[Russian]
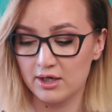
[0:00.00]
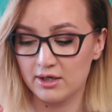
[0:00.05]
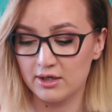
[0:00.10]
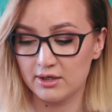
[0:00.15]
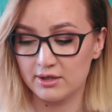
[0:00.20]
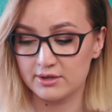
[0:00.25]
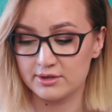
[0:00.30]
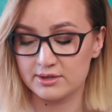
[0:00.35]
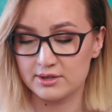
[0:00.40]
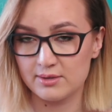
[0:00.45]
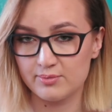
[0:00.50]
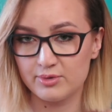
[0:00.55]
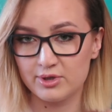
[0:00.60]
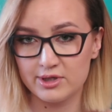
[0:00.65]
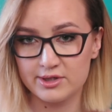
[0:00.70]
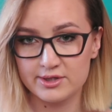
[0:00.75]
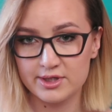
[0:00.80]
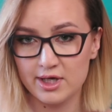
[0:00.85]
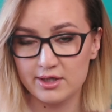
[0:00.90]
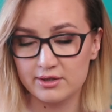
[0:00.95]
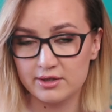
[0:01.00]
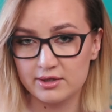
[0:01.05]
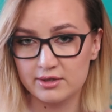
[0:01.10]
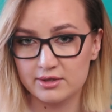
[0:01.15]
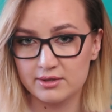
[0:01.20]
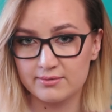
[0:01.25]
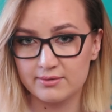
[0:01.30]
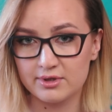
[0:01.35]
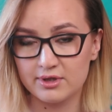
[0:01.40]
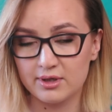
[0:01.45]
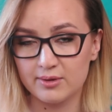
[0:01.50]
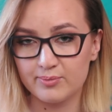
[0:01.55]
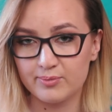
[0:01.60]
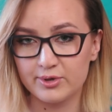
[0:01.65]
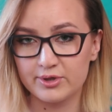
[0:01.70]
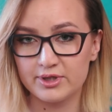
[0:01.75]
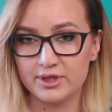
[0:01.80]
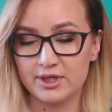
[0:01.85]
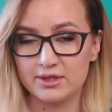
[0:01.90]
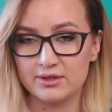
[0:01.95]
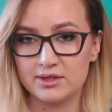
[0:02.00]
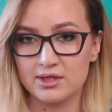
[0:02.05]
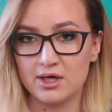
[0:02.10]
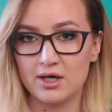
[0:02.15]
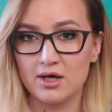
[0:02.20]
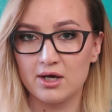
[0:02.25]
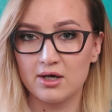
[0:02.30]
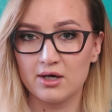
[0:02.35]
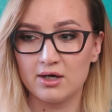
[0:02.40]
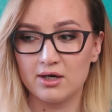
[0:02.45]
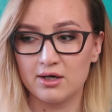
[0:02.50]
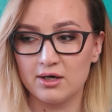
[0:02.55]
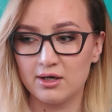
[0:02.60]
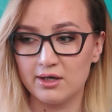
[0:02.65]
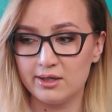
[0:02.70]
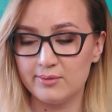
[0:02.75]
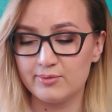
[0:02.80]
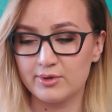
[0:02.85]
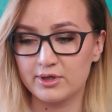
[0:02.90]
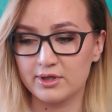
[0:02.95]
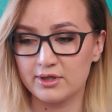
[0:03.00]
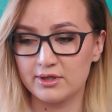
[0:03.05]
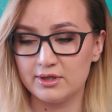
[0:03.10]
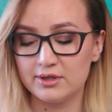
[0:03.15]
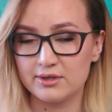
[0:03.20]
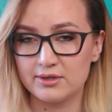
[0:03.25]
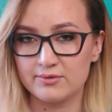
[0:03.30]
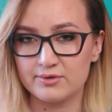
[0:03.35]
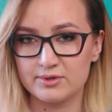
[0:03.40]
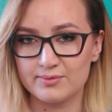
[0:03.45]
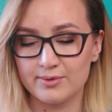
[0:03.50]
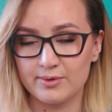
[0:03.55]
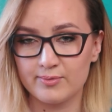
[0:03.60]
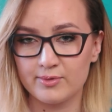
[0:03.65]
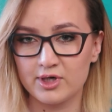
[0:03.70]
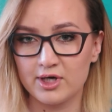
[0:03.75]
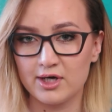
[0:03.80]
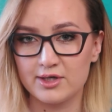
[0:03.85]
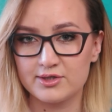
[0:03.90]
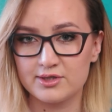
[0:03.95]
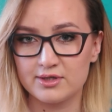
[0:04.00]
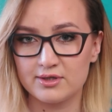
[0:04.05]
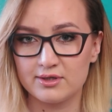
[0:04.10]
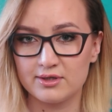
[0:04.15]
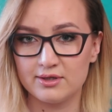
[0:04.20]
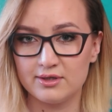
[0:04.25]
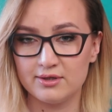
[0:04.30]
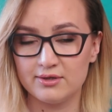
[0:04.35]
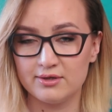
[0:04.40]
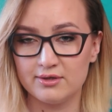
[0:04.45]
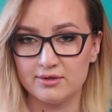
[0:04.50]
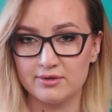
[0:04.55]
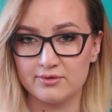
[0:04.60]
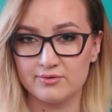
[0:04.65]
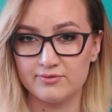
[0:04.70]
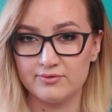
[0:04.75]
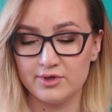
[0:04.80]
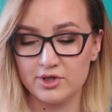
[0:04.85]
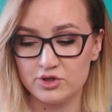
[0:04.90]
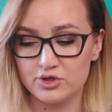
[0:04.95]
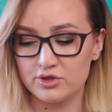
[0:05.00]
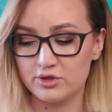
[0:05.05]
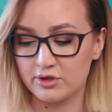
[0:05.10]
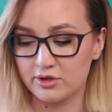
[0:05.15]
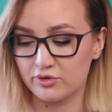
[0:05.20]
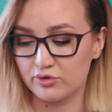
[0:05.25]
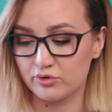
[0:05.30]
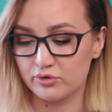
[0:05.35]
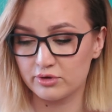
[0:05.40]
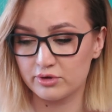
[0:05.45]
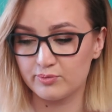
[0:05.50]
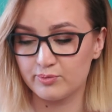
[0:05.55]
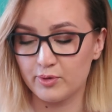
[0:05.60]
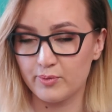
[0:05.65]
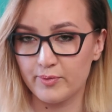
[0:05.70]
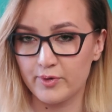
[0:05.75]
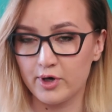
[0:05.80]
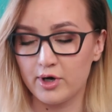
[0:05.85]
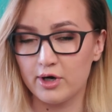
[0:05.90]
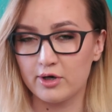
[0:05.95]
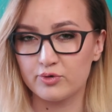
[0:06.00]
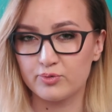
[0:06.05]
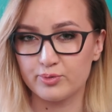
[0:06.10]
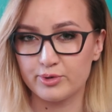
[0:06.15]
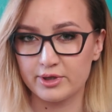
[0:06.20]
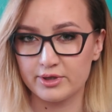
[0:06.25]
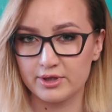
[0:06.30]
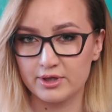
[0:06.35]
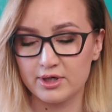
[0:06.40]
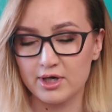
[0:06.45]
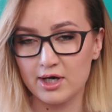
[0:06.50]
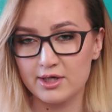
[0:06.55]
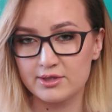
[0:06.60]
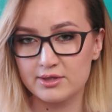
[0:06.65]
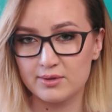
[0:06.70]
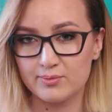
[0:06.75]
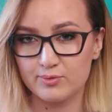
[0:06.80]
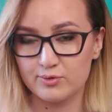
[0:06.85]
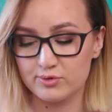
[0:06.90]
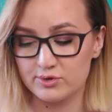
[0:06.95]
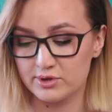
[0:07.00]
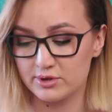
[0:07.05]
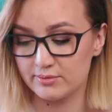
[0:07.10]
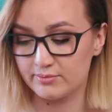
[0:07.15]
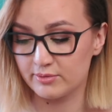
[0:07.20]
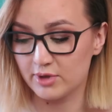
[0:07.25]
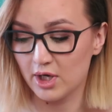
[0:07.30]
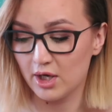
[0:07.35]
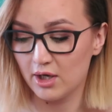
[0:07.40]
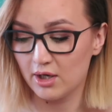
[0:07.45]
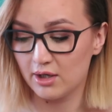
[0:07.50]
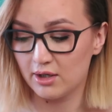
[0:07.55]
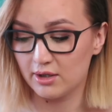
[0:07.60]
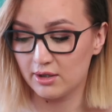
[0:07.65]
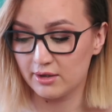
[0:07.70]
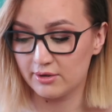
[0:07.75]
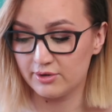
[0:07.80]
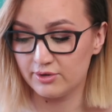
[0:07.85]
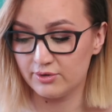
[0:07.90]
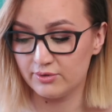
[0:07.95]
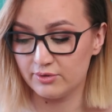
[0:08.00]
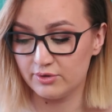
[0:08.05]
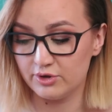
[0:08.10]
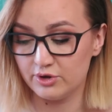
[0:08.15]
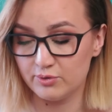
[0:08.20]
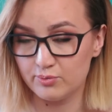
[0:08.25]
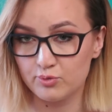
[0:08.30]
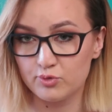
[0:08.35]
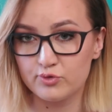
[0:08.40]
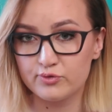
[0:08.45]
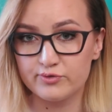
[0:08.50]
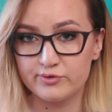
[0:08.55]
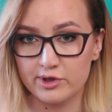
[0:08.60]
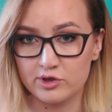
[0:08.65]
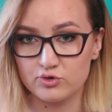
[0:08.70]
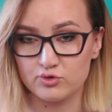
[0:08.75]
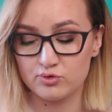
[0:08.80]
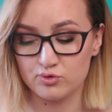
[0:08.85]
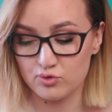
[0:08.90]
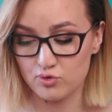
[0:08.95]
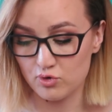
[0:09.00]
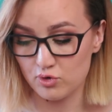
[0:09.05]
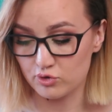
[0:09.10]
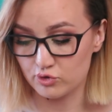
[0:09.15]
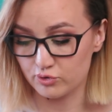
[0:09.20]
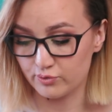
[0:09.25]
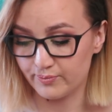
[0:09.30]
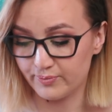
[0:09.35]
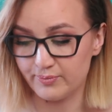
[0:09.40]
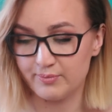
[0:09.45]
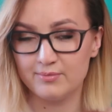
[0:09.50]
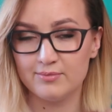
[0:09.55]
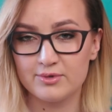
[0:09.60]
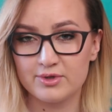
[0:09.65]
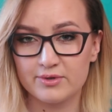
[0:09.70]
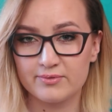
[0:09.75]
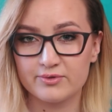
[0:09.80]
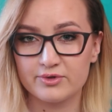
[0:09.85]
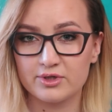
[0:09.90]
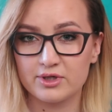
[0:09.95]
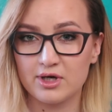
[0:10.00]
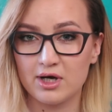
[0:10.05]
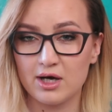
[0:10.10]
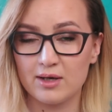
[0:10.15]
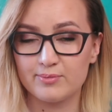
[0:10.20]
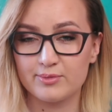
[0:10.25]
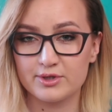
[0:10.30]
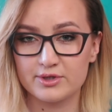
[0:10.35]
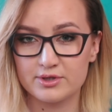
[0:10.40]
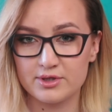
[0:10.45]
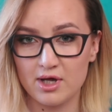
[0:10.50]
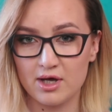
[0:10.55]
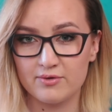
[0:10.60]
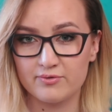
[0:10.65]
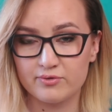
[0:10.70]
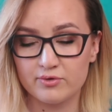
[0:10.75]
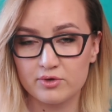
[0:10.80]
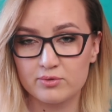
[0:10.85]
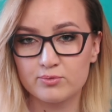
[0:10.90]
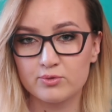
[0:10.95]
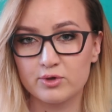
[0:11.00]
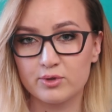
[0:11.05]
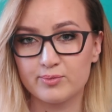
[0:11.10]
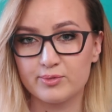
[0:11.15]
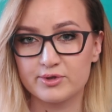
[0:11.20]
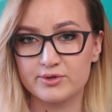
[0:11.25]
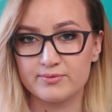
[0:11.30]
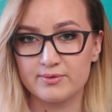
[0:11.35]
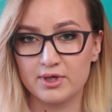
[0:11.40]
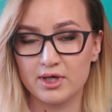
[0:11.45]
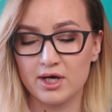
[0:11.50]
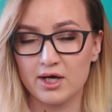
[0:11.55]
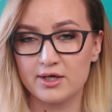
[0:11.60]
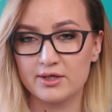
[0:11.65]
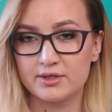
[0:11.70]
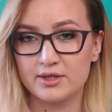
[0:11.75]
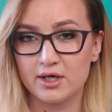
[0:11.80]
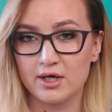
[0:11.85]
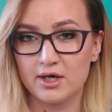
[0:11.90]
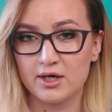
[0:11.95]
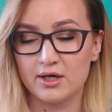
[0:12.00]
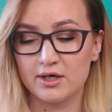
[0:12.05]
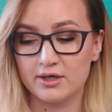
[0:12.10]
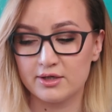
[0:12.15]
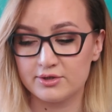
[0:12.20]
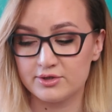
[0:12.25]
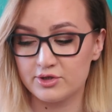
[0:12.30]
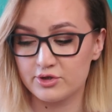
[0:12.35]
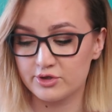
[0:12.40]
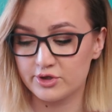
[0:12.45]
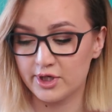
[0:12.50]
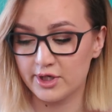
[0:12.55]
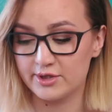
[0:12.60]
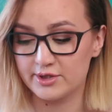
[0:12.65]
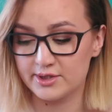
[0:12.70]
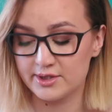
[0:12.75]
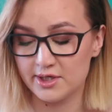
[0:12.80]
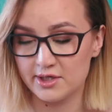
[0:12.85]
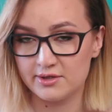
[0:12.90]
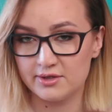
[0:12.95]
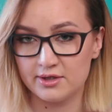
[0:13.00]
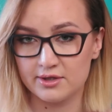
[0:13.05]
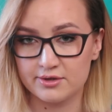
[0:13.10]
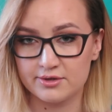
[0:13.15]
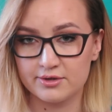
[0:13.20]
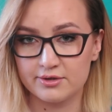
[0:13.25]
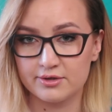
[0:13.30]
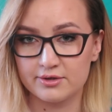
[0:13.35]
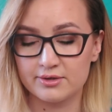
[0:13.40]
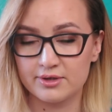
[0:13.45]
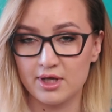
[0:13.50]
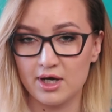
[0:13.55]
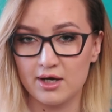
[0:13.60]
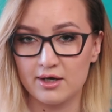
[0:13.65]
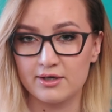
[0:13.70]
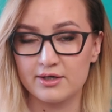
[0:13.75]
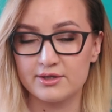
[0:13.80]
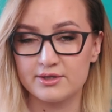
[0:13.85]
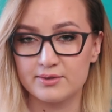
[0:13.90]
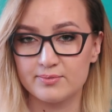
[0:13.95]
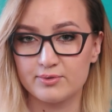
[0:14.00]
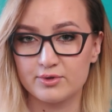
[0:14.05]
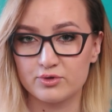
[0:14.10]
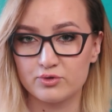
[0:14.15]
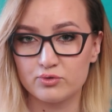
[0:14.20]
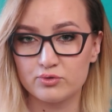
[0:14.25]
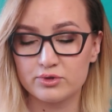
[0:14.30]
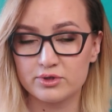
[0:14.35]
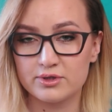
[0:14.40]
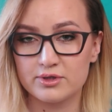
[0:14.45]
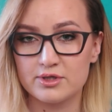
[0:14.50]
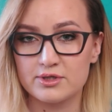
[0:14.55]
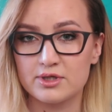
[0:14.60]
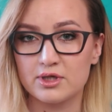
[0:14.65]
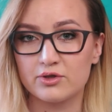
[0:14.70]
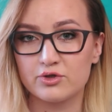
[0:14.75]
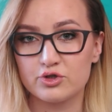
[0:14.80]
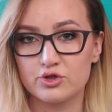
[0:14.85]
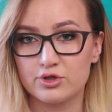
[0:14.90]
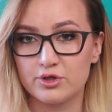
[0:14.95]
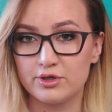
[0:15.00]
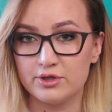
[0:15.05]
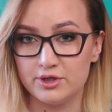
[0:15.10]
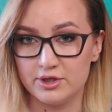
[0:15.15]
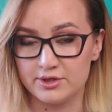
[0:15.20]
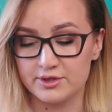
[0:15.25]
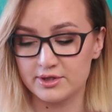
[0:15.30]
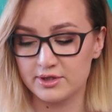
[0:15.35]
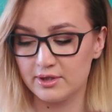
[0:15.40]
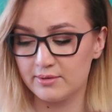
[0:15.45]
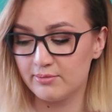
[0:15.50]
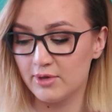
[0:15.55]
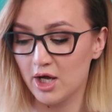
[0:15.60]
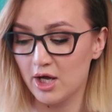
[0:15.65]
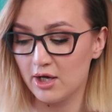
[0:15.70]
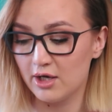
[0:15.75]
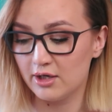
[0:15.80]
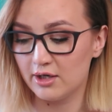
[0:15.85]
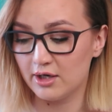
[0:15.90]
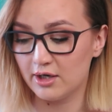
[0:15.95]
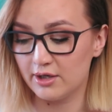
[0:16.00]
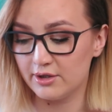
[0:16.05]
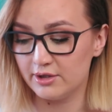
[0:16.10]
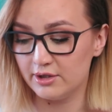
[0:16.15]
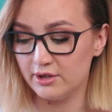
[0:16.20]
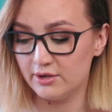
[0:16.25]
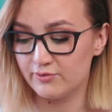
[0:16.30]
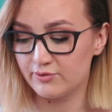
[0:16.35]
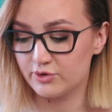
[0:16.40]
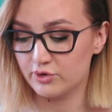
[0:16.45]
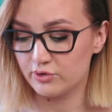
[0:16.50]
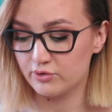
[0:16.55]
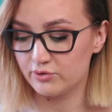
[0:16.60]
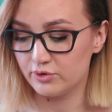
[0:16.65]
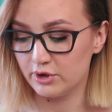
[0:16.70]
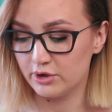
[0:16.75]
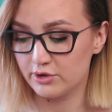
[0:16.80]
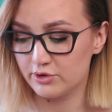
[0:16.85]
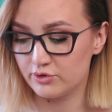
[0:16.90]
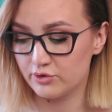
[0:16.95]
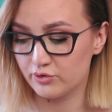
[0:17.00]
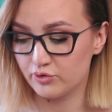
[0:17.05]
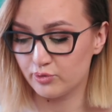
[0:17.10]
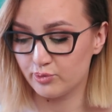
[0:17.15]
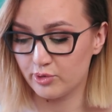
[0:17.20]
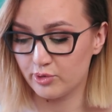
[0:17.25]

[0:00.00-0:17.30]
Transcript: э, стабилизатор этого компонента, э, либо какие-то вспомогательные вещи, которые помогают проникать, допустим, э, ему в вашу кожу. Именно вот такая простая формула позволяет э, держать ценник на эти продукты достаточно низким, э, и все у них идет